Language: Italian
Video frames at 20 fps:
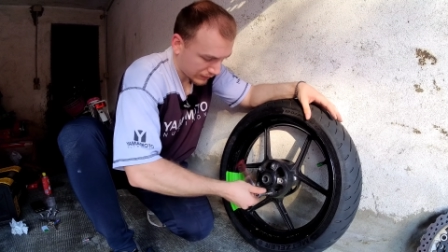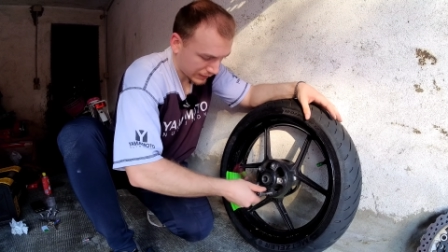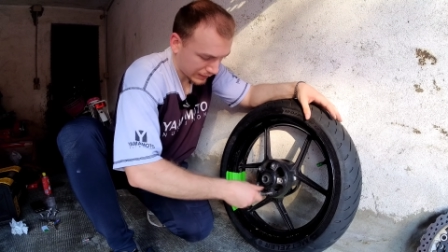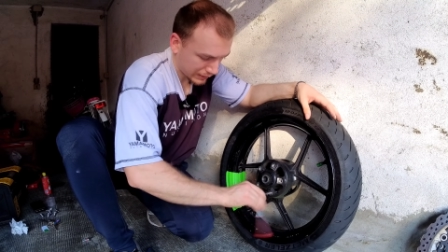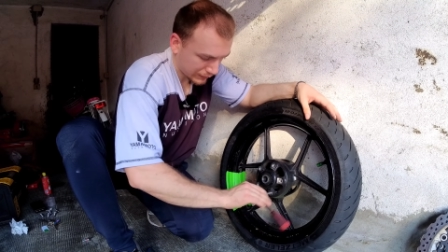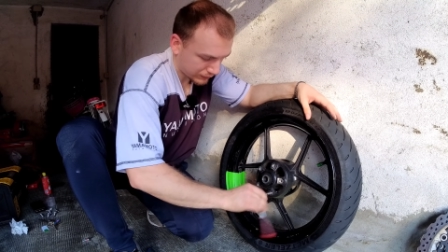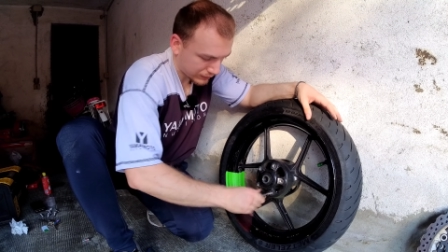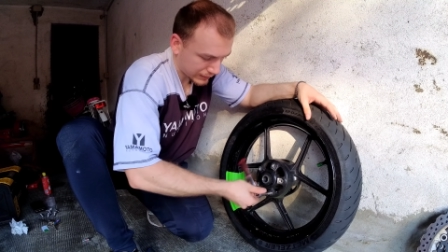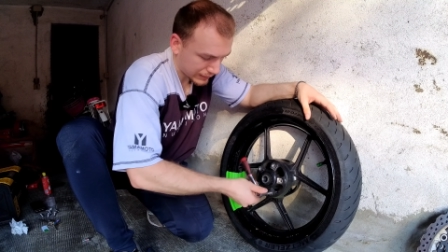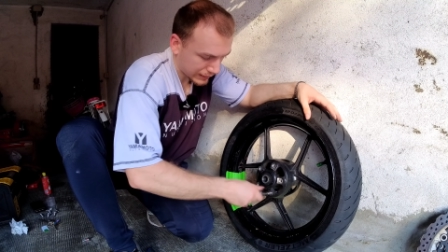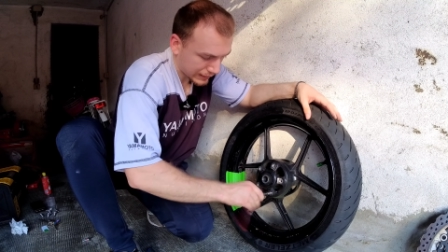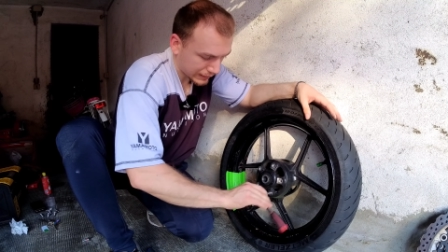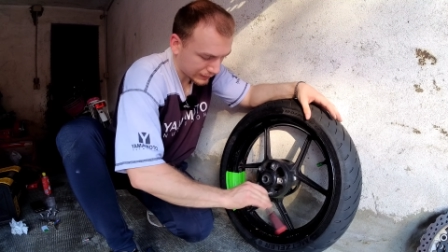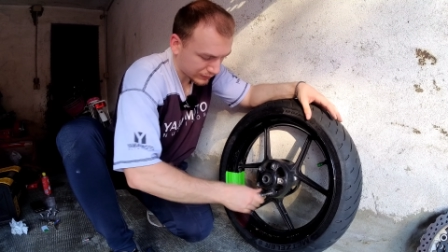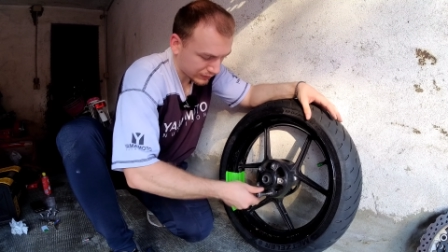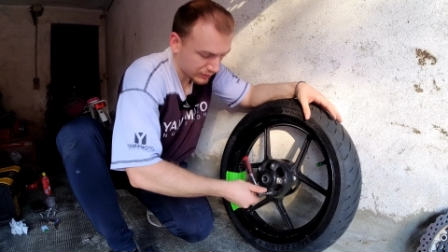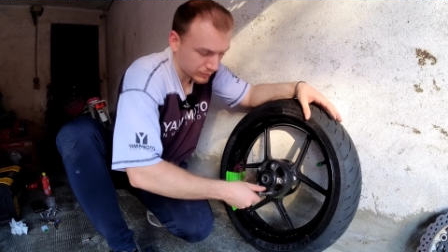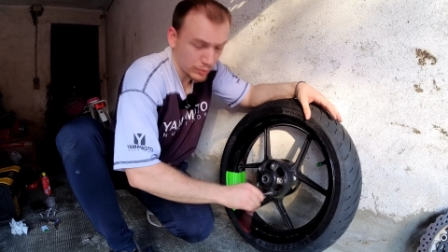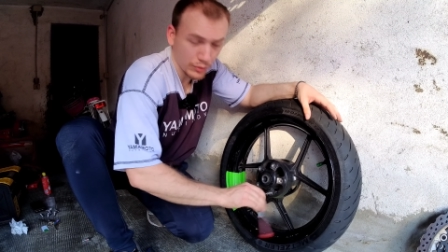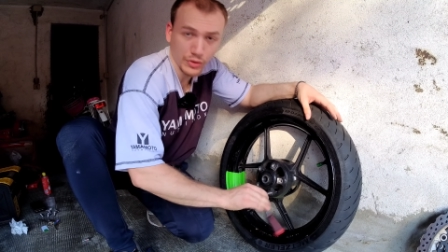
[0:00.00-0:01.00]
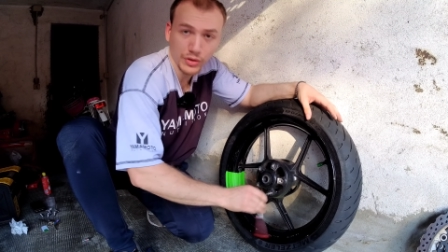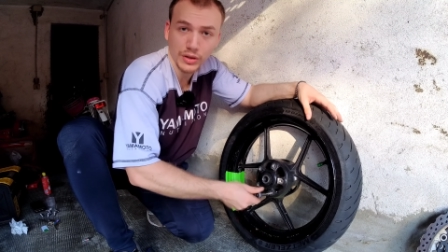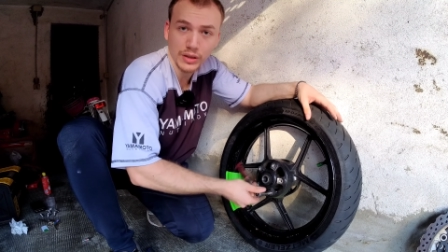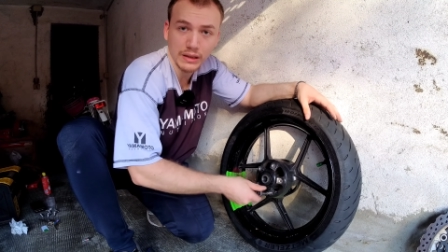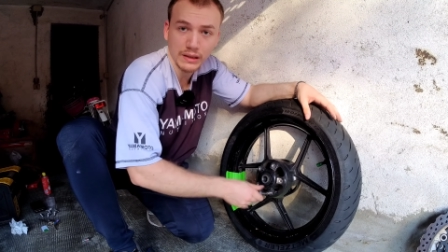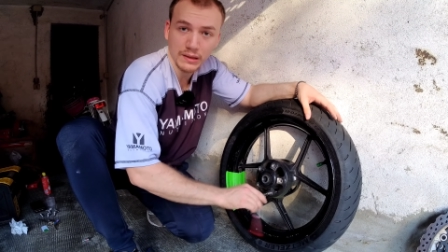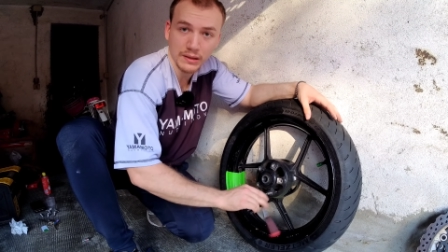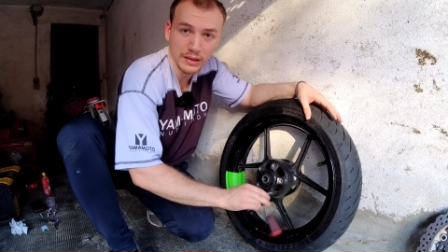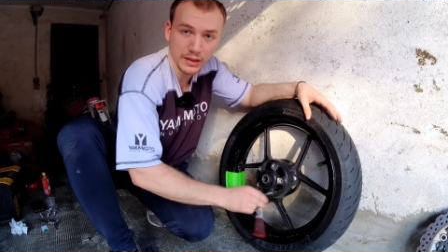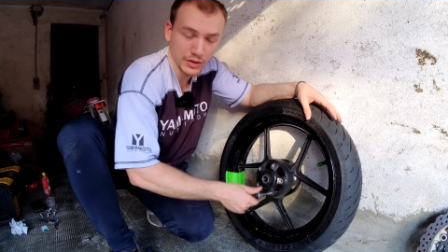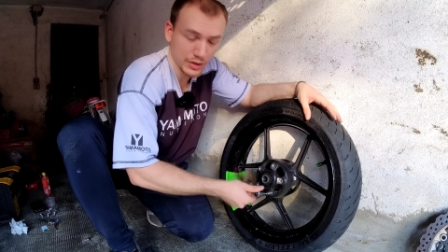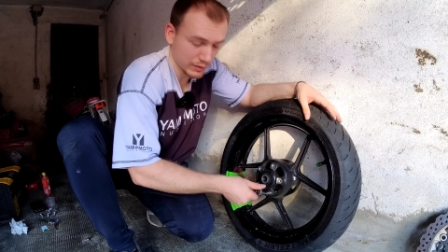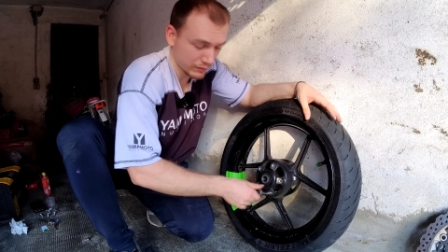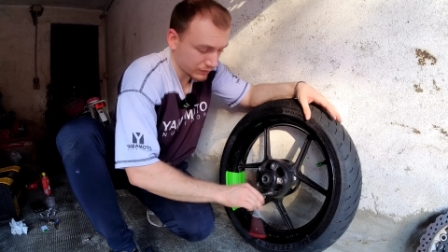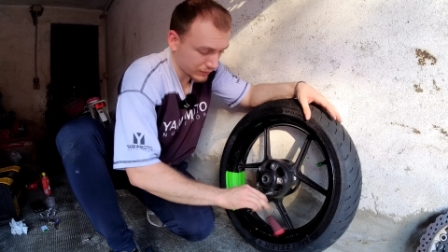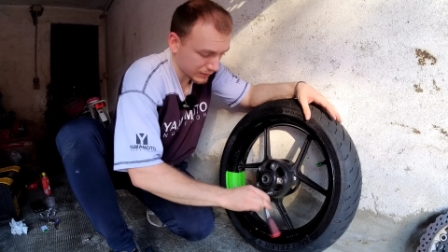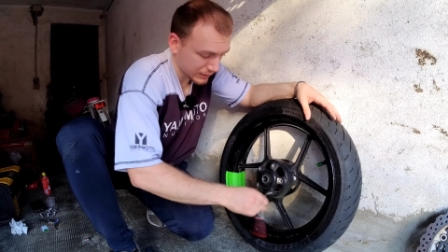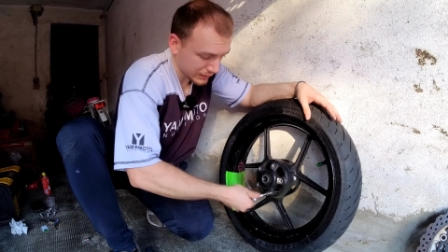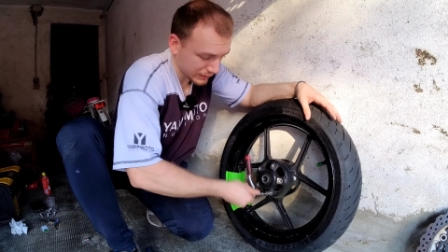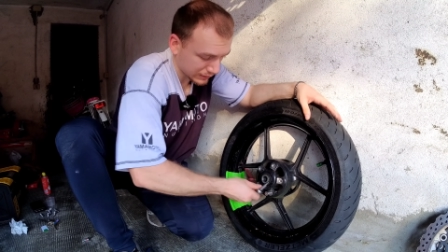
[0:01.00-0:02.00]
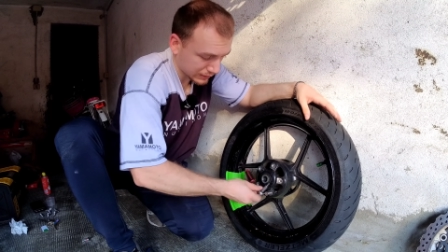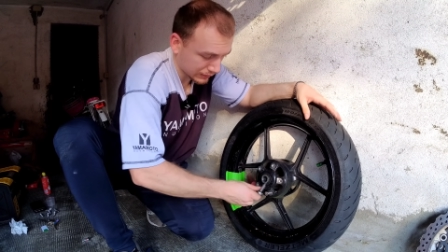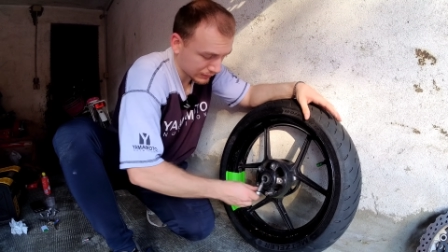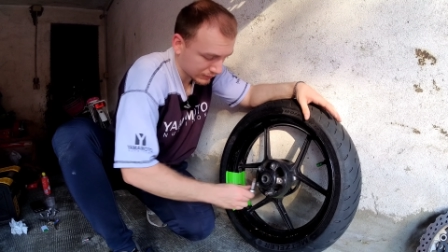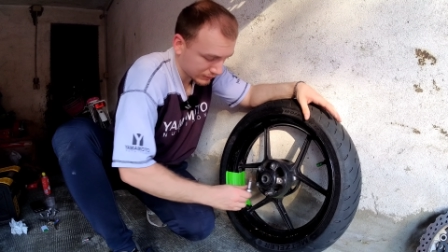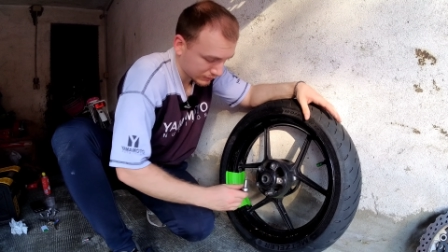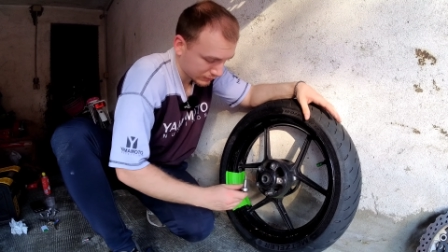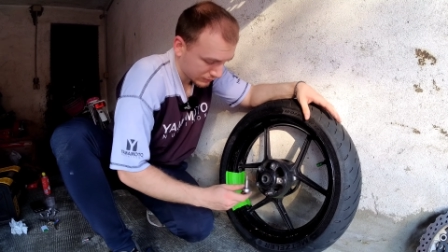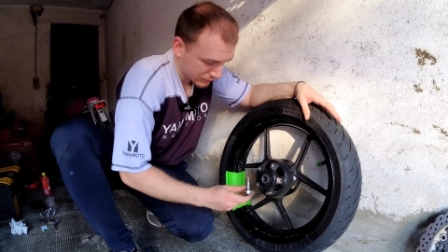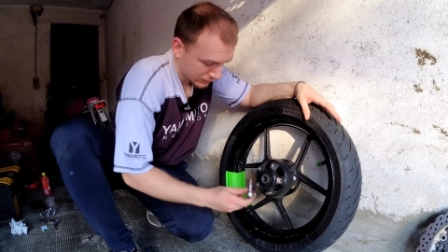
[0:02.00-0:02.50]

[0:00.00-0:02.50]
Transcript: frenafiletti, sporcizia c'è finita